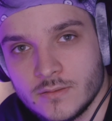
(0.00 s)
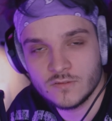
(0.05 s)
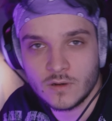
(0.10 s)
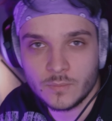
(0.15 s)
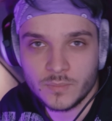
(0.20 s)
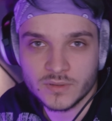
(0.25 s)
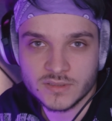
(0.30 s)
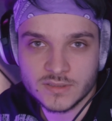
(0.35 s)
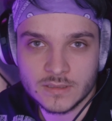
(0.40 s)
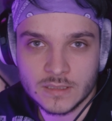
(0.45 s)

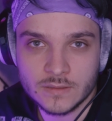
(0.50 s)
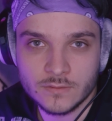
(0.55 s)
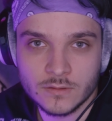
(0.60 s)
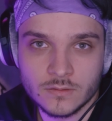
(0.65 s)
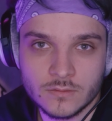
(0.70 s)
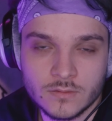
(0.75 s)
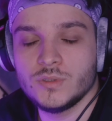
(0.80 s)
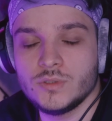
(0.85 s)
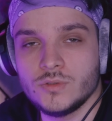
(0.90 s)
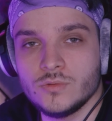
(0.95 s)
Два
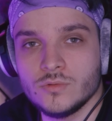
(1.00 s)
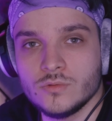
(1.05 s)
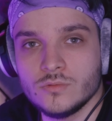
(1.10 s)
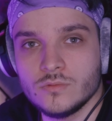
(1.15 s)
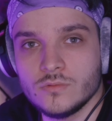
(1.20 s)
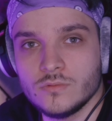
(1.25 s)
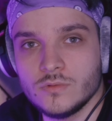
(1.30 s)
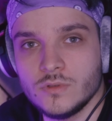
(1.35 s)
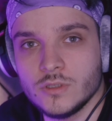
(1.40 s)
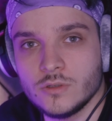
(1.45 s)
поставил,
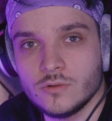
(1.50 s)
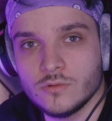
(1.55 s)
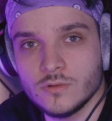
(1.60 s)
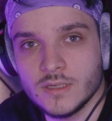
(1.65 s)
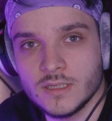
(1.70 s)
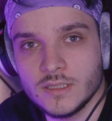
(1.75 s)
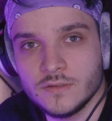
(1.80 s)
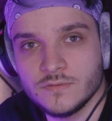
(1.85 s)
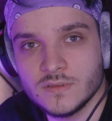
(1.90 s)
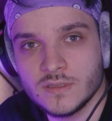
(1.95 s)
писюн
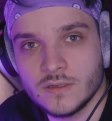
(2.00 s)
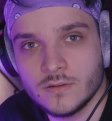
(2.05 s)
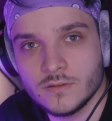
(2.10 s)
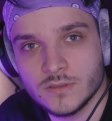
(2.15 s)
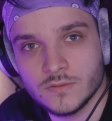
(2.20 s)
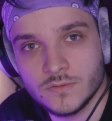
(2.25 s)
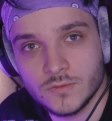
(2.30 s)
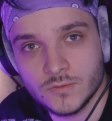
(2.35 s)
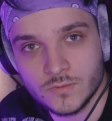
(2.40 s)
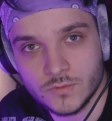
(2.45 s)
никуда не
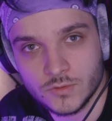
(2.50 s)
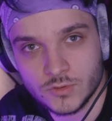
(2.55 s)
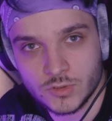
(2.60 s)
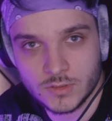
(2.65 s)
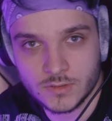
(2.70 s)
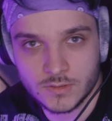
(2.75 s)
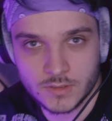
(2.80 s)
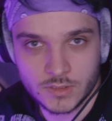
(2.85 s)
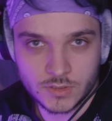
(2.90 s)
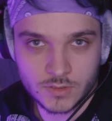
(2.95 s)
вставил за всю свою
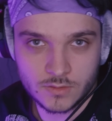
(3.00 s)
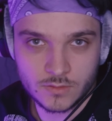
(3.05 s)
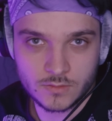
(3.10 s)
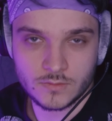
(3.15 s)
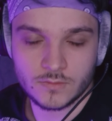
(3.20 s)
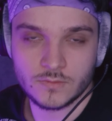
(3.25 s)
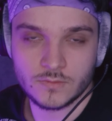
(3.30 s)
жизнь, значит.